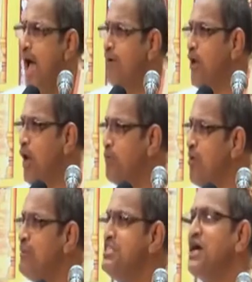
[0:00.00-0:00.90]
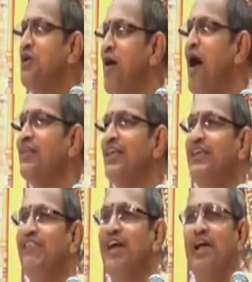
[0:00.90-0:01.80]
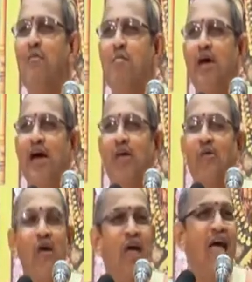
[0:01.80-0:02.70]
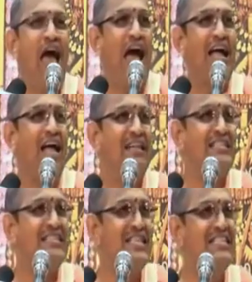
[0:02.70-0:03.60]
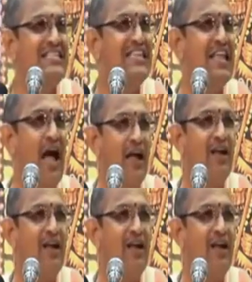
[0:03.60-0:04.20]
ఆవిడ అనుభవించారు మహాతల్లి వెంగమాంబ గారు ఆ చించిత